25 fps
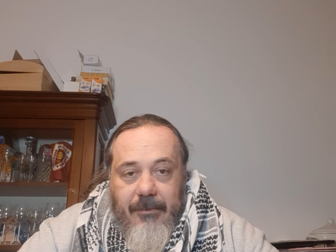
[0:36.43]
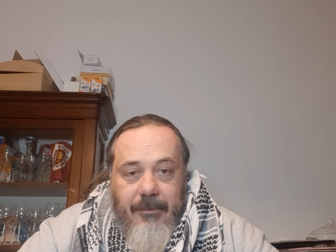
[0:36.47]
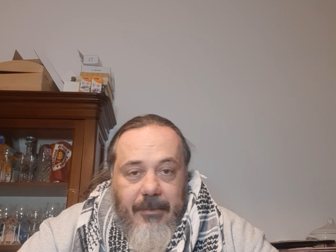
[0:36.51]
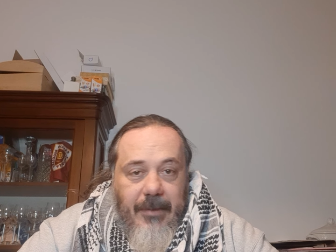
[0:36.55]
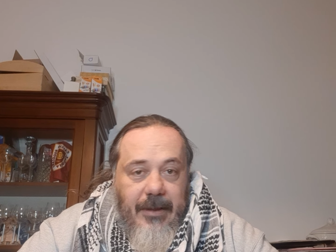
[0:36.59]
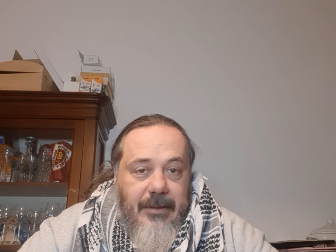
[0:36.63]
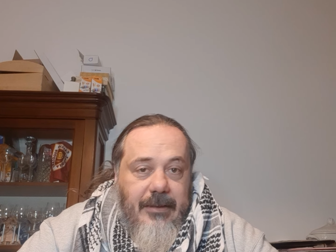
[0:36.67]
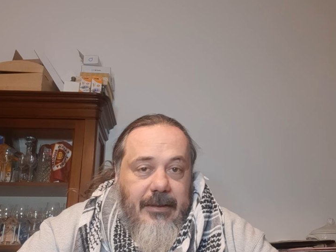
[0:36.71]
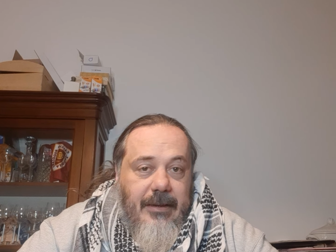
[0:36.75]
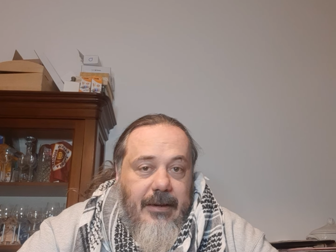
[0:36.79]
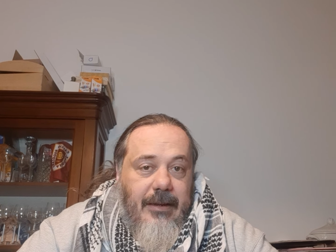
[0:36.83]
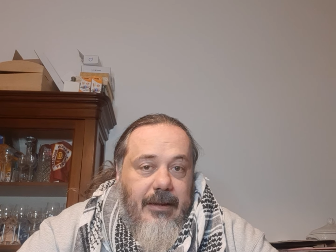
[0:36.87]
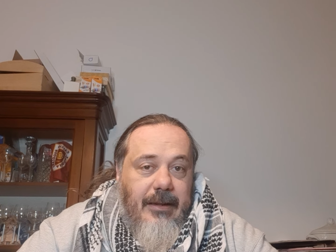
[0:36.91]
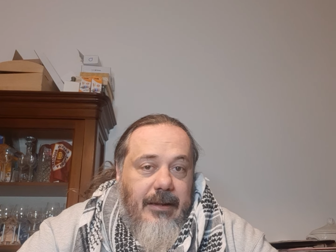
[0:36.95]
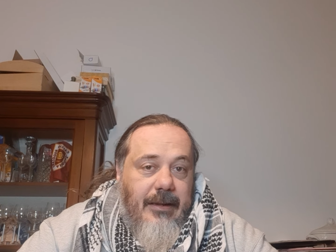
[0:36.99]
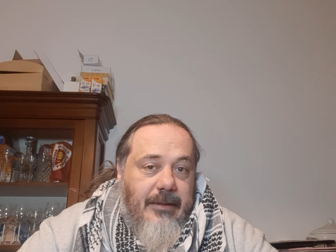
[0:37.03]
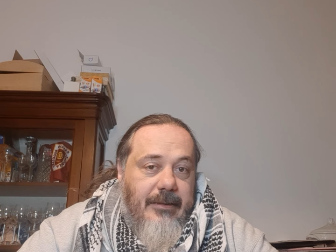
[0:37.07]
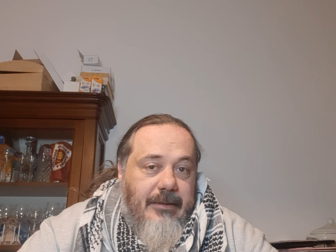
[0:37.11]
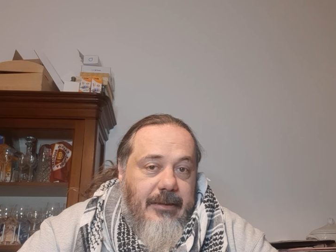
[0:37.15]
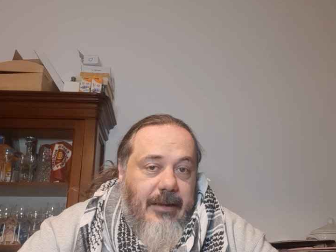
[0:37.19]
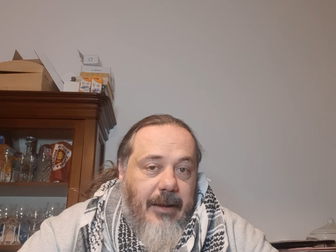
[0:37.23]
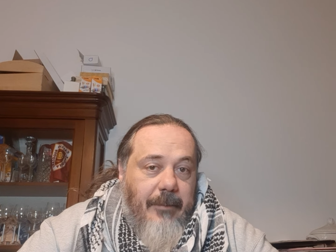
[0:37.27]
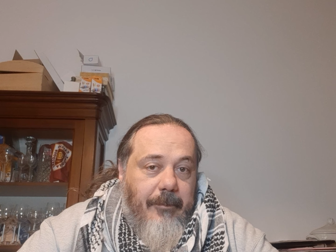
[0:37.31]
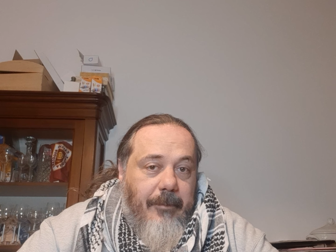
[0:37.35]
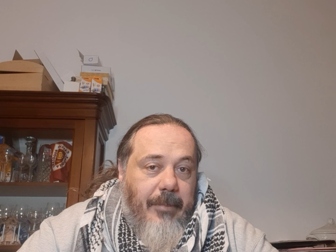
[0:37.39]
mentre
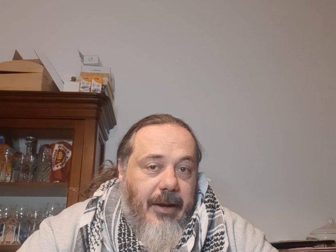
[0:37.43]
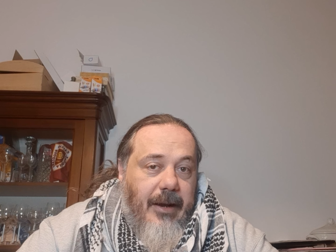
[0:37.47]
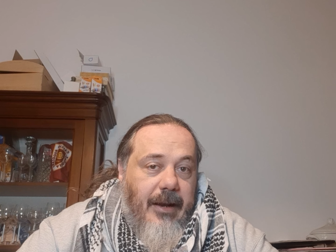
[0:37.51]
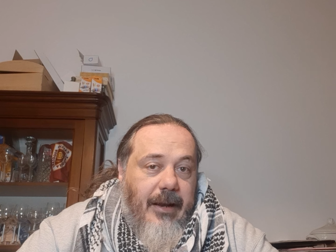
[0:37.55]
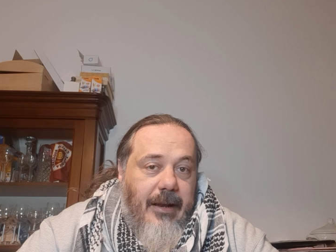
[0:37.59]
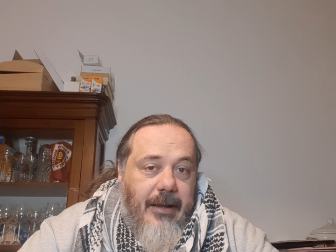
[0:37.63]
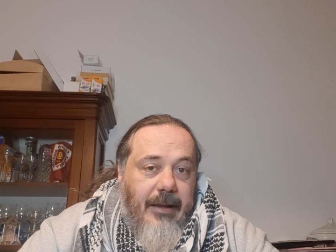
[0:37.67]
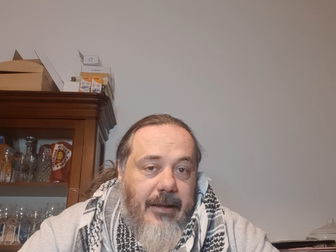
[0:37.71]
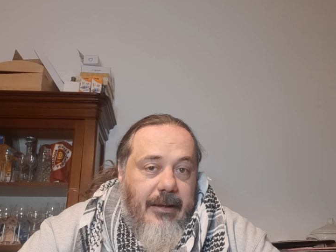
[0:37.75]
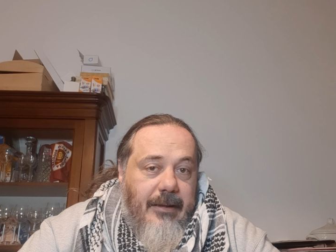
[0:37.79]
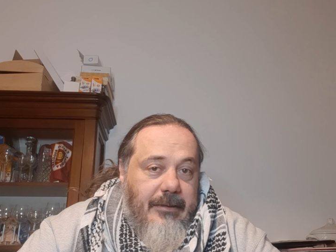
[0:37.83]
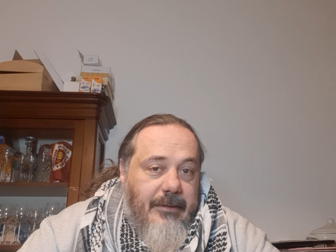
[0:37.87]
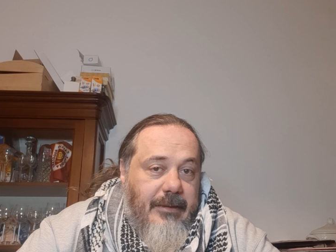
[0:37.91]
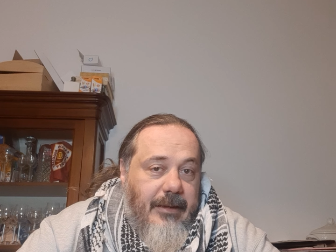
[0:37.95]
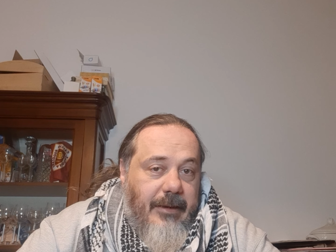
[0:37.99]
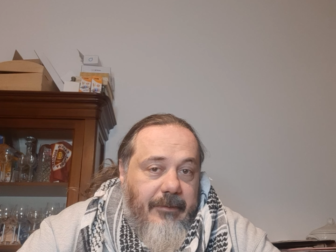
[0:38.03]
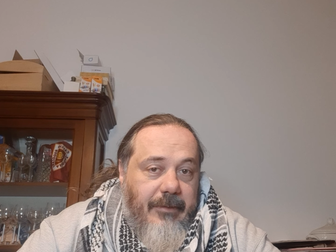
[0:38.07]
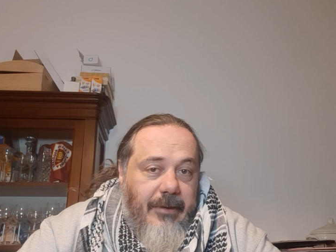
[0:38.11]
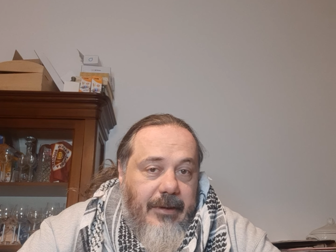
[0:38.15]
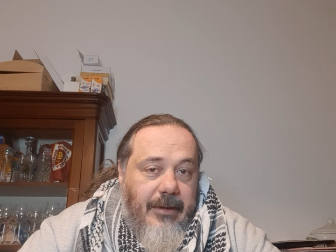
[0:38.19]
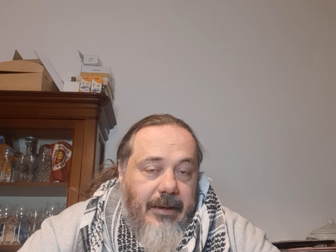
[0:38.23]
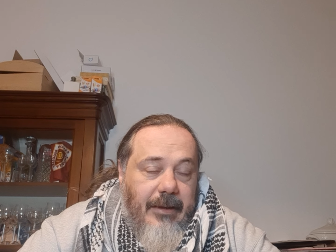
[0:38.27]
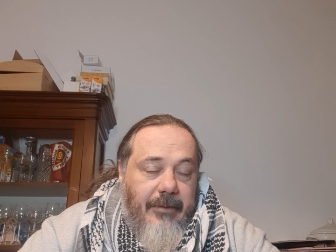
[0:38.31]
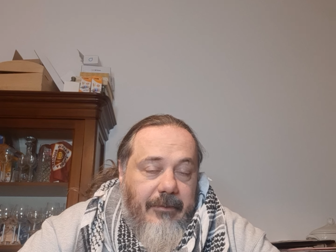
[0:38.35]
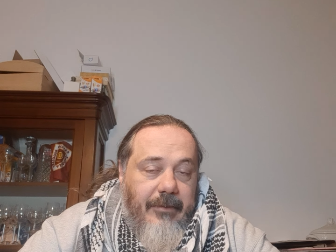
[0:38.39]
se la palla
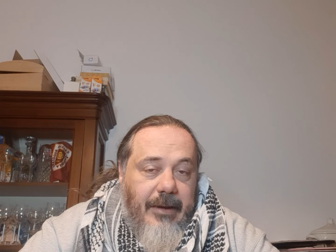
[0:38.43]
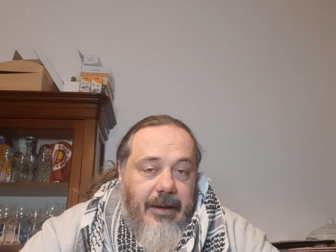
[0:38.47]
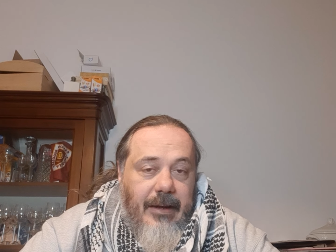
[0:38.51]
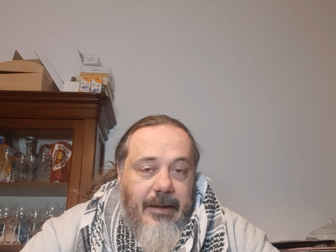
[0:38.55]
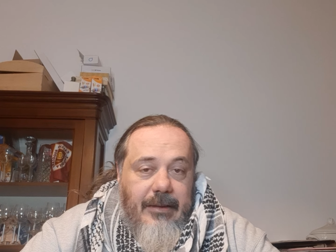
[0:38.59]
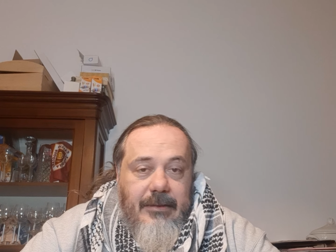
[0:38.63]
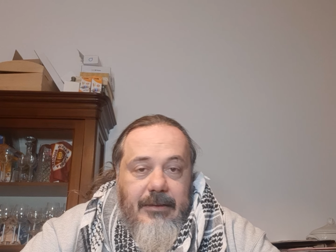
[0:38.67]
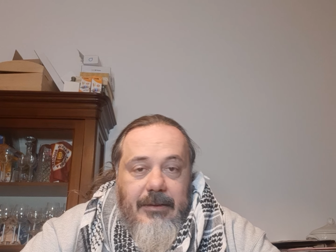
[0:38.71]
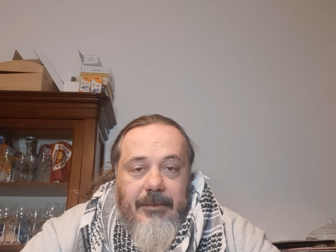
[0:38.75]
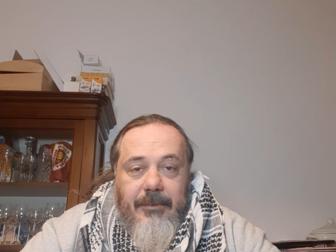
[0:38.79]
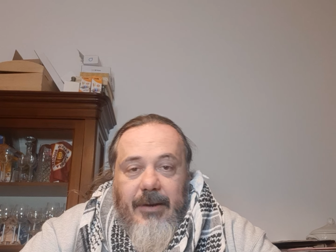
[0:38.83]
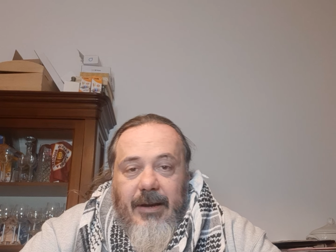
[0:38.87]
andava in avanti